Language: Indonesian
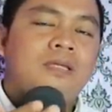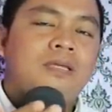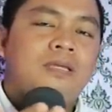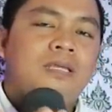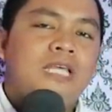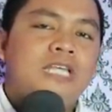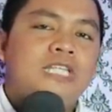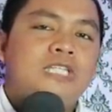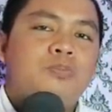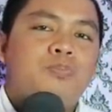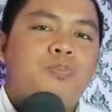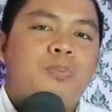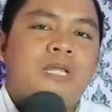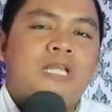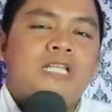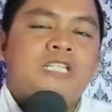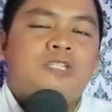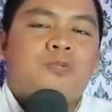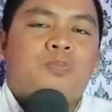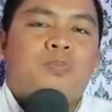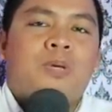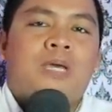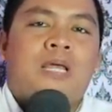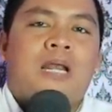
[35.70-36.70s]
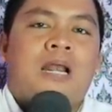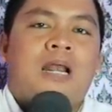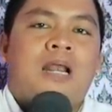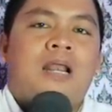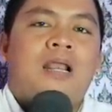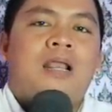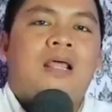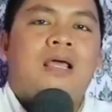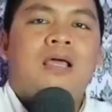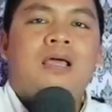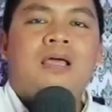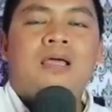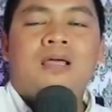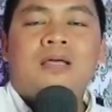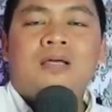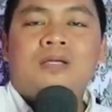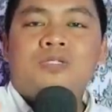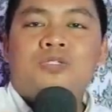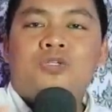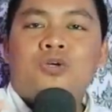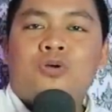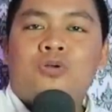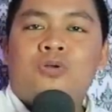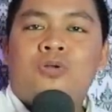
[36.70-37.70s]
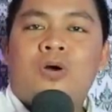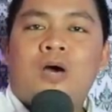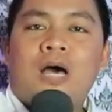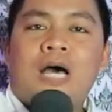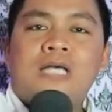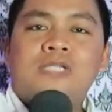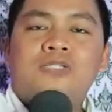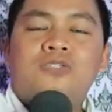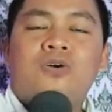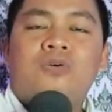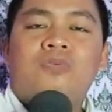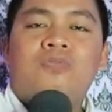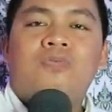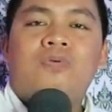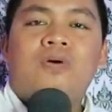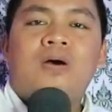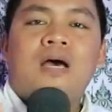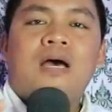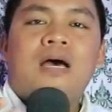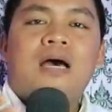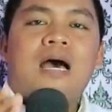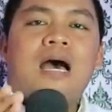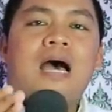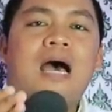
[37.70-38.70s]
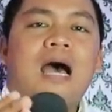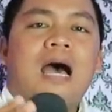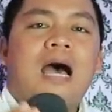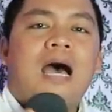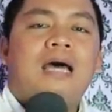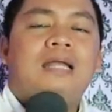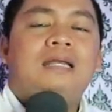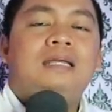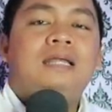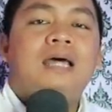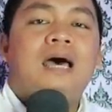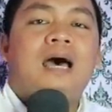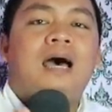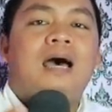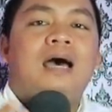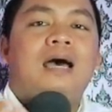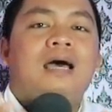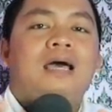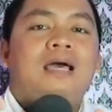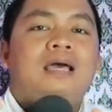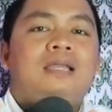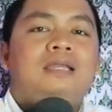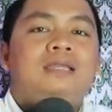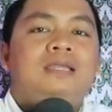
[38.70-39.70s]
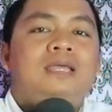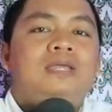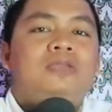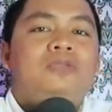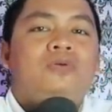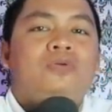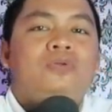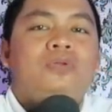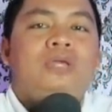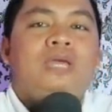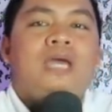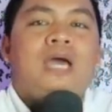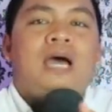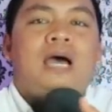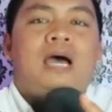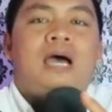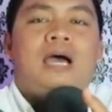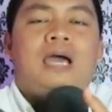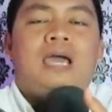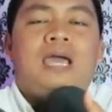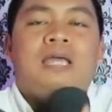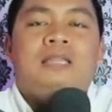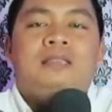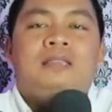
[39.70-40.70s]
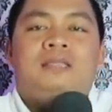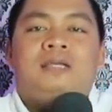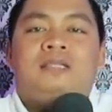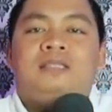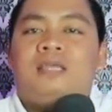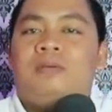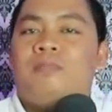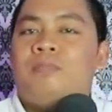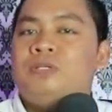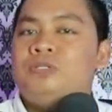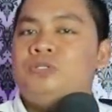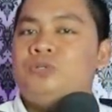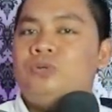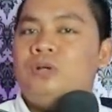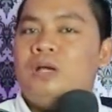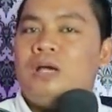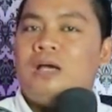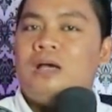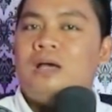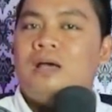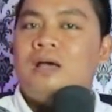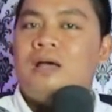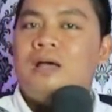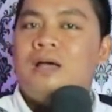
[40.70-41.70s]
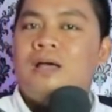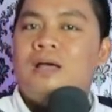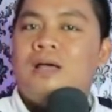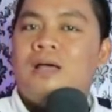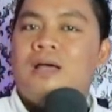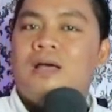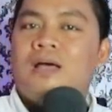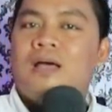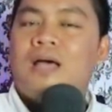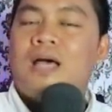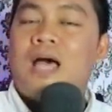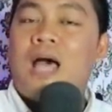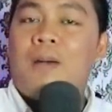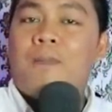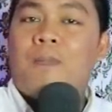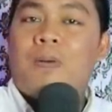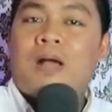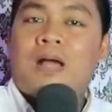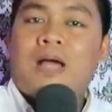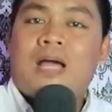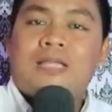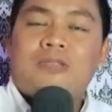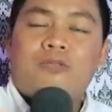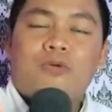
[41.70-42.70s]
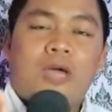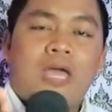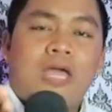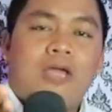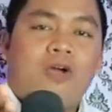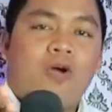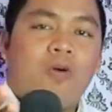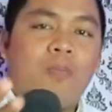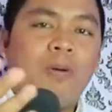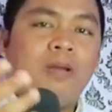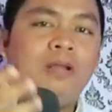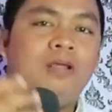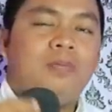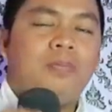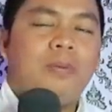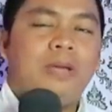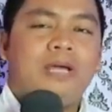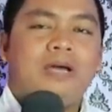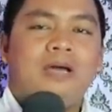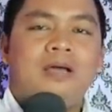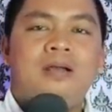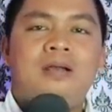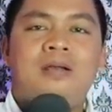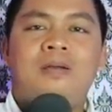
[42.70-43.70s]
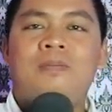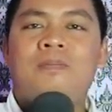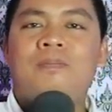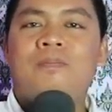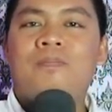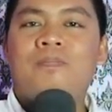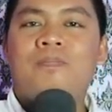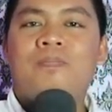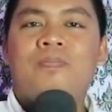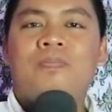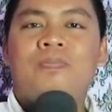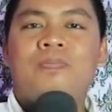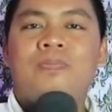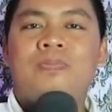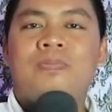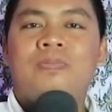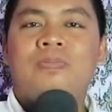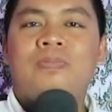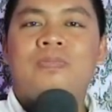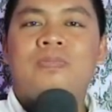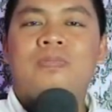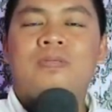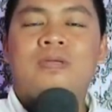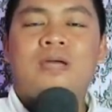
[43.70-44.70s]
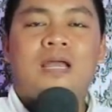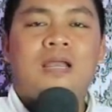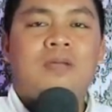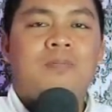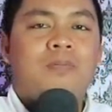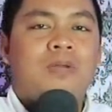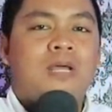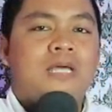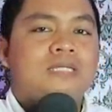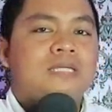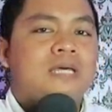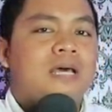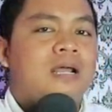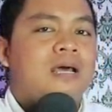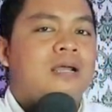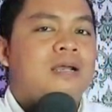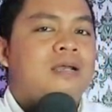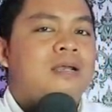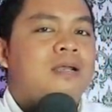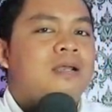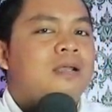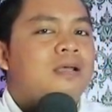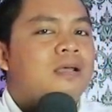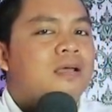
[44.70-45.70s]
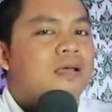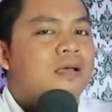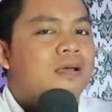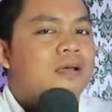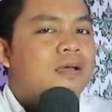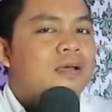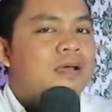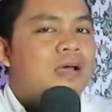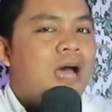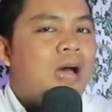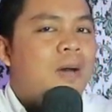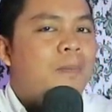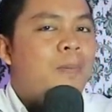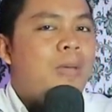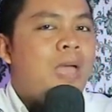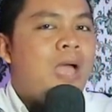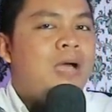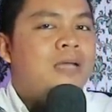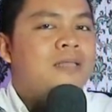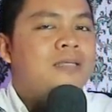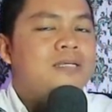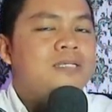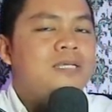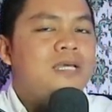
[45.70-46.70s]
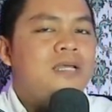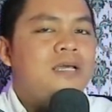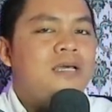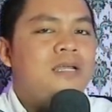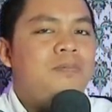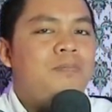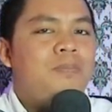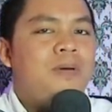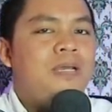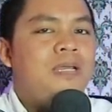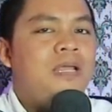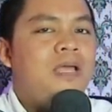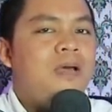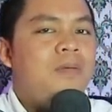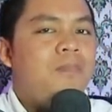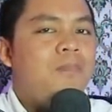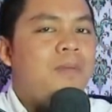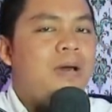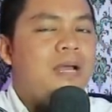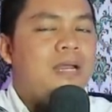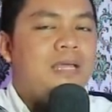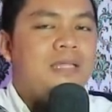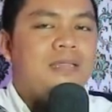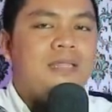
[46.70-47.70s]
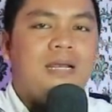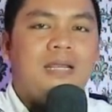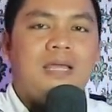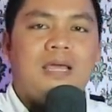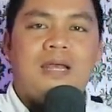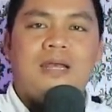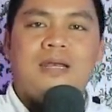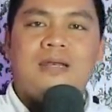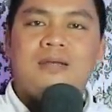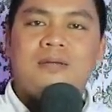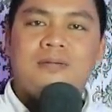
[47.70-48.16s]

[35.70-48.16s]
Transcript: di spill-spill jodoh Azov ada di dunia entertainment juga. Apakah itu Eko Pekan? Kalian penasaran? Apa yang akan terjadi ke depannya? Mari kita lihat.